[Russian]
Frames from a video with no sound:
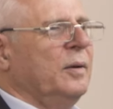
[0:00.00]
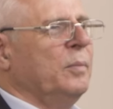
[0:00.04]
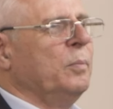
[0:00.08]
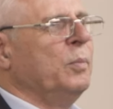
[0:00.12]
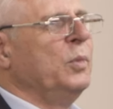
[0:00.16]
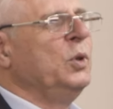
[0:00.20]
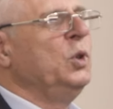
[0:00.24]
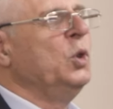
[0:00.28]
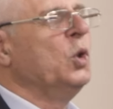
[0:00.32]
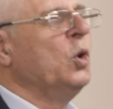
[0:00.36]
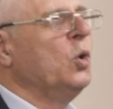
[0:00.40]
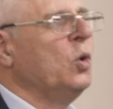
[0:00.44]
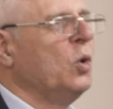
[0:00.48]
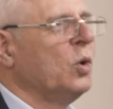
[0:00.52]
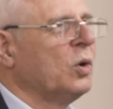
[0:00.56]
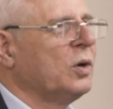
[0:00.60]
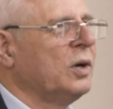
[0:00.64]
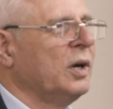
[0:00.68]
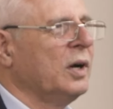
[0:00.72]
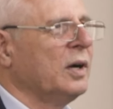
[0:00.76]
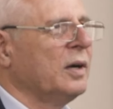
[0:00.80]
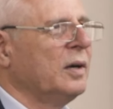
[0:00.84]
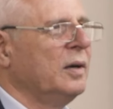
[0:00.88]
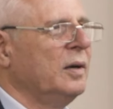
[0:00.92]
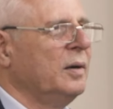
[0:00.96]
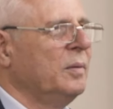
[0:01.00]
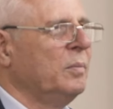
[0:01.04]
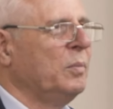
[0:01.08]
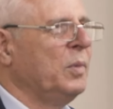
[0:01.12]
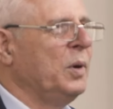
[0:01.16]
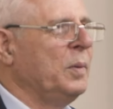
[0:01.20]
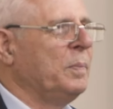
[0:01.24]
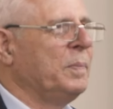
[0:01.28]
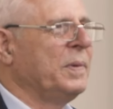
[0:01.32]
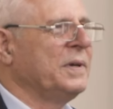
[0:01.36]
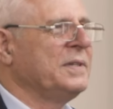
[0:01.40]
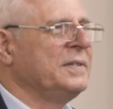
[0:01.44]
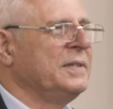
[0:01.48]
Много
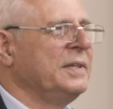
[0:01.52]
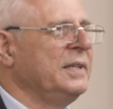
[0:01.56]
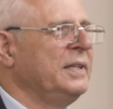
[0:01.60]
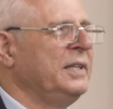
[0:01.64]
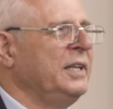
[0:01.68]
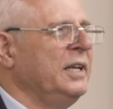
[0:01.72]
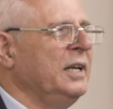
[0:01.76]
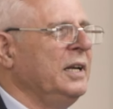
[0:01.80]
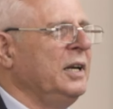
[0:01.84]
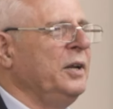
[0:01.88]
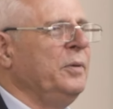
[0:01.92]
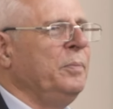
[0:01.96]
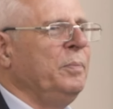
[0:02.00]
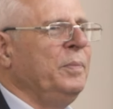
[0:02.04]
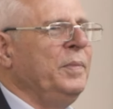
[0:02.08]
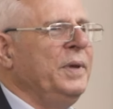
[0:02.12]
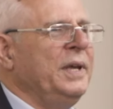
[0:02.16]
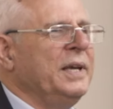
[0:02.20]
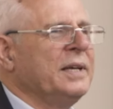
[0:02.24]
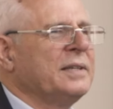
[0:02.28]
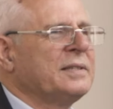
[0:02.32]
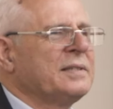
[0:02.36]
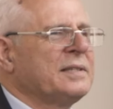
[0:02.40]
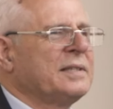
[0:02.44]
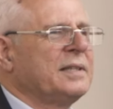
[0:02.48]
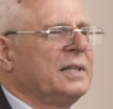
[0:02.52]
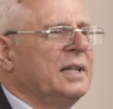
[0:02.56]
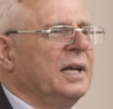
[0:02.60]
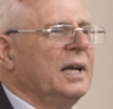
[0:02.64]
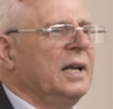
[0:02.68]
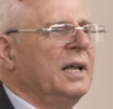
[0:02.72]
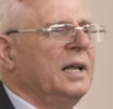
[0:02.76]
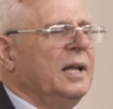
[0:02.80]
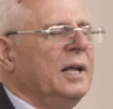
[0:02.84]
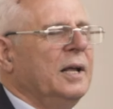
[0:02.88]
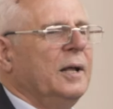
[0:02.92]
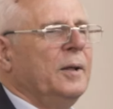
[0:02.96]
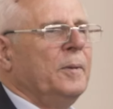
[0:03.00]
мы посетили мест,
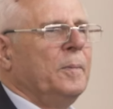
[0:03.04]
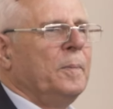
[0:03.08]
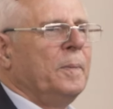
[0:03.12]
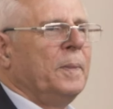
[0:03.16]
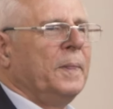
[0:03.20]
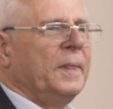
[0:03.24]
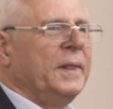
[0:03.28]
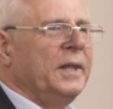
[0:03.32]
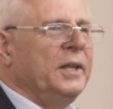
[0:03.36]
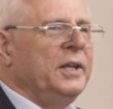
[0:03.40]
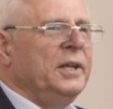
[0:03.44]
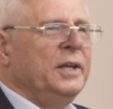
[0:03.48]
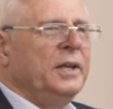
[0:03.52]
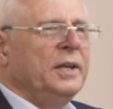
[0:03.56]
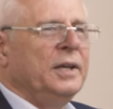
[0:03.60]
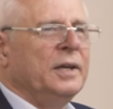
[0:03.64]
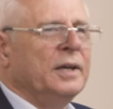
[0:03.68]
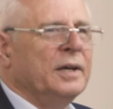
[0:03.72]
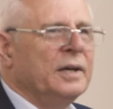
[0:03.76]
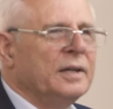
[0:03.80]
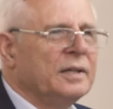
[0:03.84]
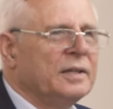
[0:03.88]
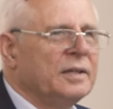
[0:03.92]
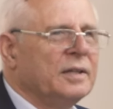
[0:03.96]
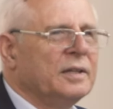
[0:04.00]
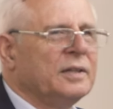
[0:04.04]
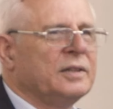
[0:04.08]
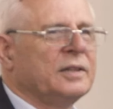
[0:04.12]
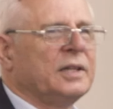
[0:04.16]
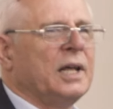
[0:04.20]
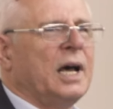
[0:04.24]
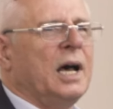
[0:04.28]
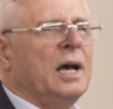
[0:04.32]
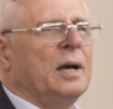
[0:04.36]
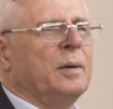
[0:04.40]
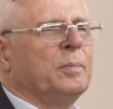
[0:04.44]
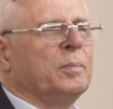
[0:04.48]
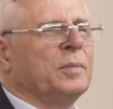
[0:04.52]
и
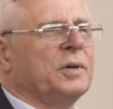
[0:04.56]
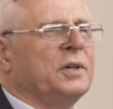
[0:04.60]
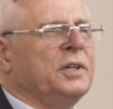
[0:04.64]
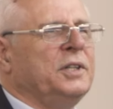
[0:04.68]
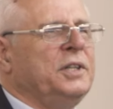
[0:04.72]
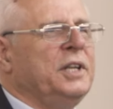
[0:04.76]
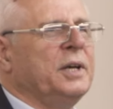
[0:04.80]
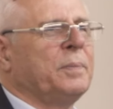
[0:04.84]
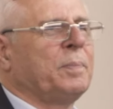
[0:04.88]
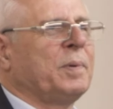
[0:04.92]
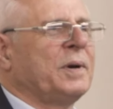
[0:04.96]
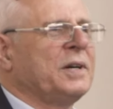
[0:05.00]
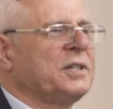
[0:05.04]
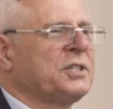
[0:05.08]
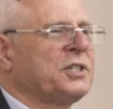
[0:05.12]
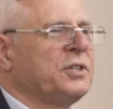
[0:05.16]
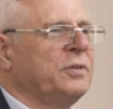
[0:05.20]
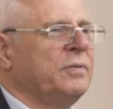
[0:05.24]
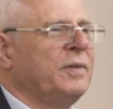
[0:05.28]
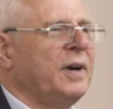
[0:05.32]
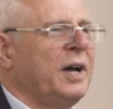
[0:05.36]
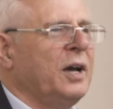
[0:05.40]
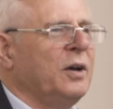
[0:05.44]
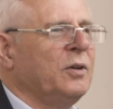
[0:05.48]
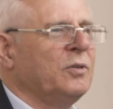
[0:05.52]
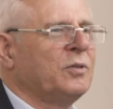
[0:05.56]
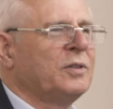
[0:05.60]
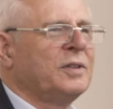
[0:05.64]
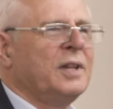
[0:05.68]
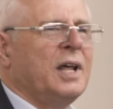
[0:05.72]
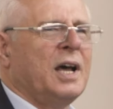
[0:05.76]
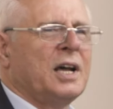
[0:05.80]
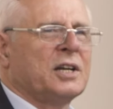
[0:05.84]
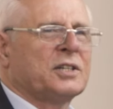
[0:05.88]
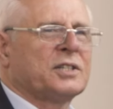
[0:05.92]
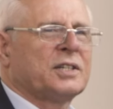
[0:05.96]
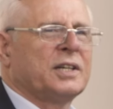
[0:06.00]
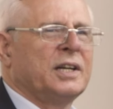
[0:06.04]
там, где проживают
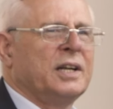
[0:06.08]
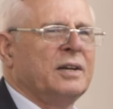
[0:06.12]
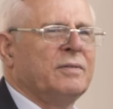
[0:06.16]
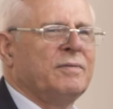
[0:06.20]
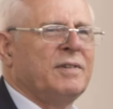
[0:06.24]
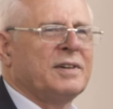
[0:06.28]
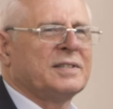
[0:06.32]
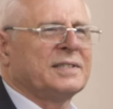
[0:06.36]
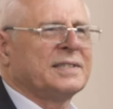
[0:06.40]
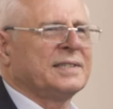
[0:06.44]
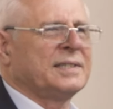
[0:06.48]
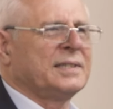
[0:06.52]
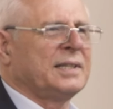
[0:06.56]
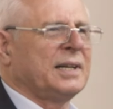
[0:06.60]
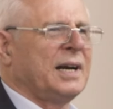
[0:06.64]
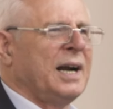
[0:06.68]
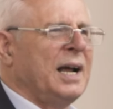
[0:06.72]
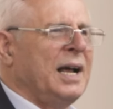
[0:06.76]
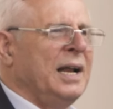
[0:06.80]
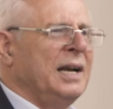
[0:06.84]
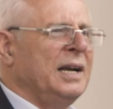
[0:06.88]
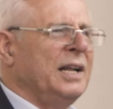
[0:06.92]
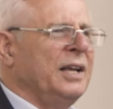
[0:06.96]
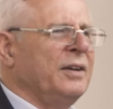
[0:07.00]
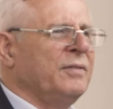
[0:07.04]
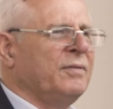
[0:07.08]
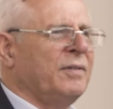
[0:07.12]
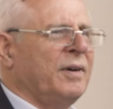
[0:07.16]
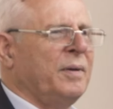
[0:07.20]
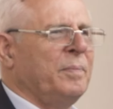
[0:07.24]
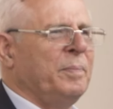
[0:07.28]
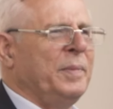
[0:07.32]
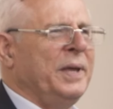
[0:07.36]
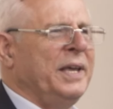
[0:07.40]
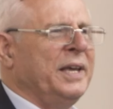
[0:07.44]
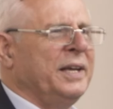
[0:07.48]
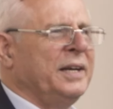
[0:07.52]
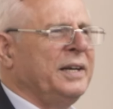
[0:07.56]
наши в Австралии, в
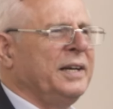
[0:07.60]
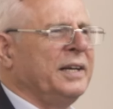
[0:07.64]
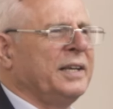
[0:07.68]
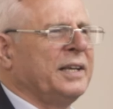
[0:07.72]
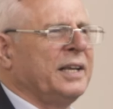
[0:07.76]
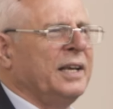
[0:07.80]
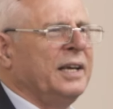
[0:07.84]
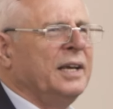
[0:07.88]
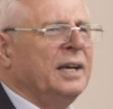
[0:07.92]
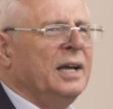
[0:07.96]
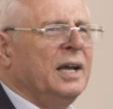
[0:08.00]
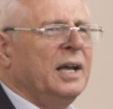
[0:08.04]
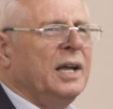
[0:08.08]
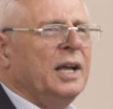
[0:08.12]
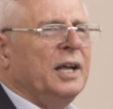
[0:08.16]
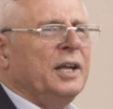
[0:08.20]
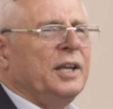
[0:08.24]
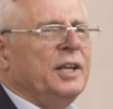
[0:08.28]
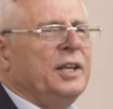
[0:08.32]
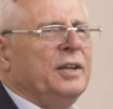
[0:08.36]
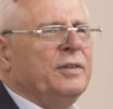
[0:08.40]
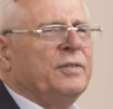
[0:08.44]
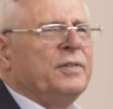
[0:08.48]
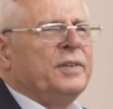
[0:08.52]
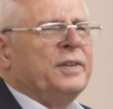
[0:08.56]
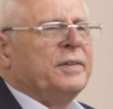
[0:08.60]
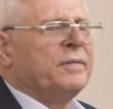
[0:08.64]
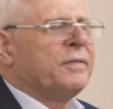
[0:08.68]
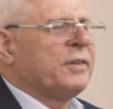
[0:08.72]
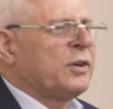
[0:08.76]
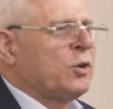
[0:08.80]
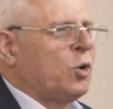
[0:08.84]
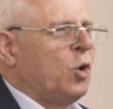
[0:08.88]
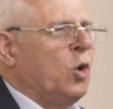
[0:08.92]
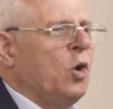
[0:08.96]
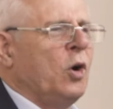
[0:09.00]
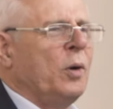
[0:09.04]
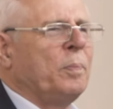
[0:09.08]
Америке и в
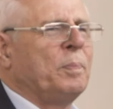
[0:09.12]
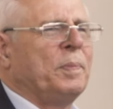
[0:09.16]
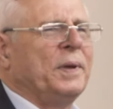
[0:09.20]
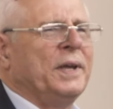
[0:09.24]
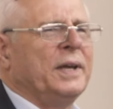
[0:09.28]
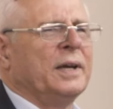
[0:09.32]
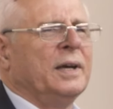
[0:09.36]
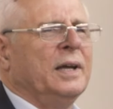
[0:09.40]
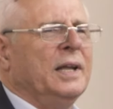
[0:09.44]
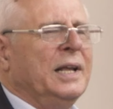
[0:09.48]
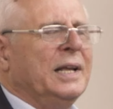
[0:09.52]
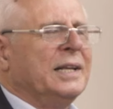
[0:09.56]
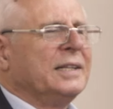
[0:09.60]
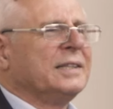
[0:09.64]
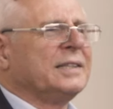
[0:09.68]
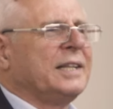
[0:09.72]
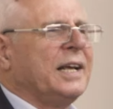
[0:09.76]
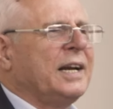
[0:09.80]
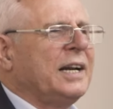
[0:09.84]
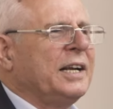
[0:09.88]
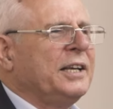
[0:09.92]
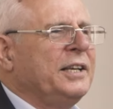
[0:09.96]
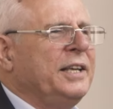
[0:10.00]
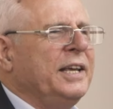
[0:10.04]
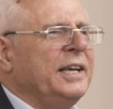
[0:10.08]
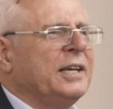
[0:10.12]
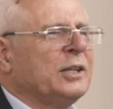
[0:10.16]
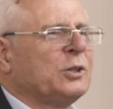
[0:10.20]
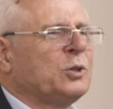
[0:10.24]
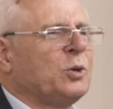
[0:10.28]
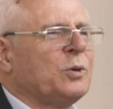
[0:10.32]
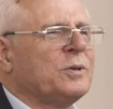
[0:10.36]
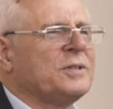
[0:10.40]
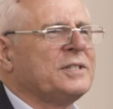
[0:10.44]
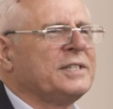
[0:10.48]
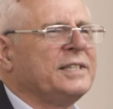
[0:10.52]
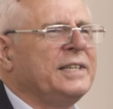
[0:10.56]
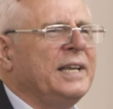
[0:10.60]
Европе, дорогие
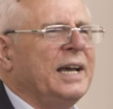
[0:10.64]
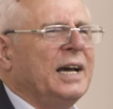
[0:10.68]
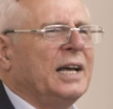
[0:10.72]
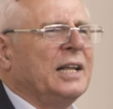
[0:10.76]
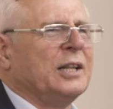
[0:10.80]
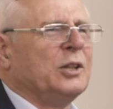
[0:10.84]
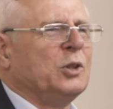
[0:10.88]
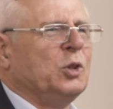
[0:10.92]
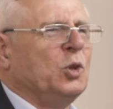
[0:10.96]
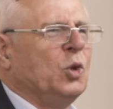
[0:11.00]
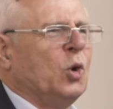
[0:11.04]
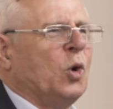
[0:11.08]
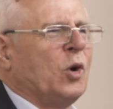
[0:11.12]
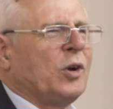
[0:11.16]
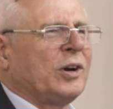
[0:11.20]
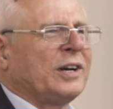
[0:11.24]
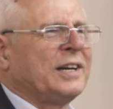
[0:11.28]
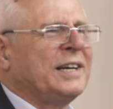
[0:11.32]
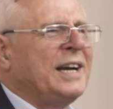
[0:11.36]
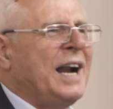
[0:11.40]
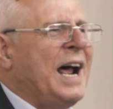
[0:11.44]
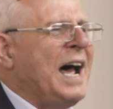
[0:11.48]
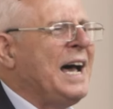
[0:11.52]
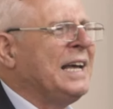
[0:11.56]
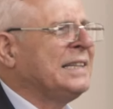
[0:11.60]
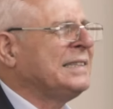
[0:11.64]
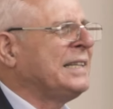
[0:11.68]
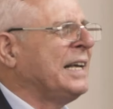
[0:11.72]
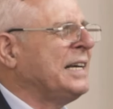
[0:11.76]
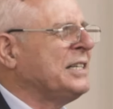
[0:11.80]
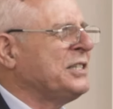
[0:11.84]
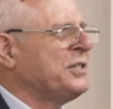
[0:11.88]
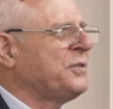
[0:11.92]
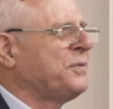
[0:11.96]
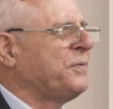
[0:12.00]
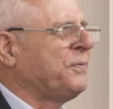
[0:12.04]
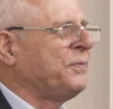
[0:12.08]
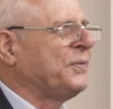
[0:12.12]
друзья, но
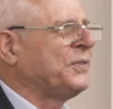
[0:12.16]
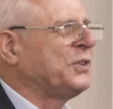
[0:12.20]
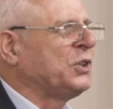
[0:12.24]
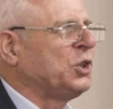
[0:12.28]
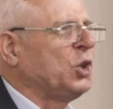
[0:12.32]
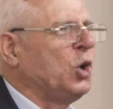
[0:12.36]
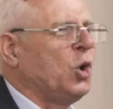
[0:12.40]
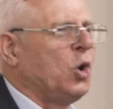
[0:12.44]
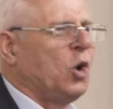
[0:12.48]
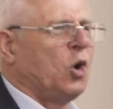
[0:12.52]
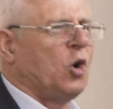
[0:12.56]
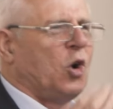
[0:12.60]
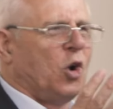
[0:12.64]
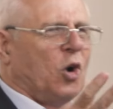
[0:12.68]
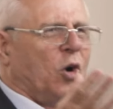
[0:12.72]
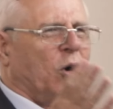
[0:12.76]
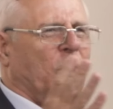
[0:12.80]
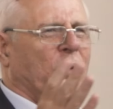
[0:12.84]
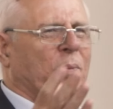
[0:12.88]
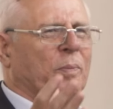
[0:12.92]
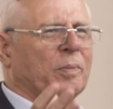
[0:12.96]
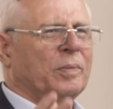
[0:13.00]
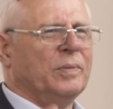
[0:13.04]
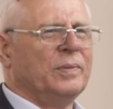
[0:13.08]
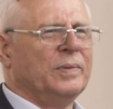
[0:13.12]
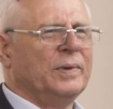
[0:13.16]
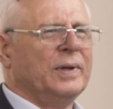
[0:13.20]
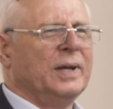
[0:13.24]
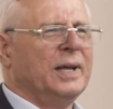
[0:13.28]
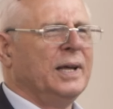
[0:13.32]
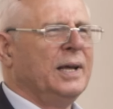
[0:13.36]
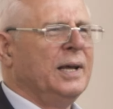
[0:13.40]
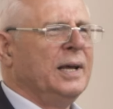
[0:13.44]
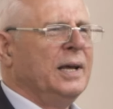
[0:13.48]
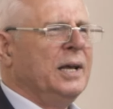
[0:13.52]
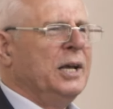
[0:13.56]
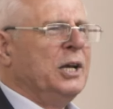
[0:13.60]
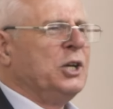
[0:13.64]
радость в том,
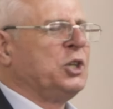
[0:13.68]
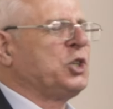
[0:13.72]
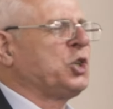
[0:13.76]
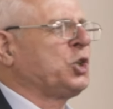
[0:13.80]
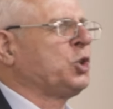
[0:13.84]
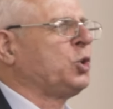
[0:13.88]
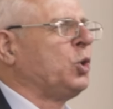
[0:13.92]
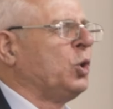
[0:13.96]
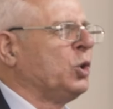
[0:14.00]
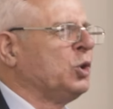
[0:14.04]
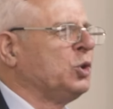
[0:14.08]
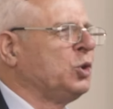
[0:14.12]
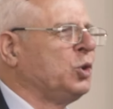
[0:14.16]
что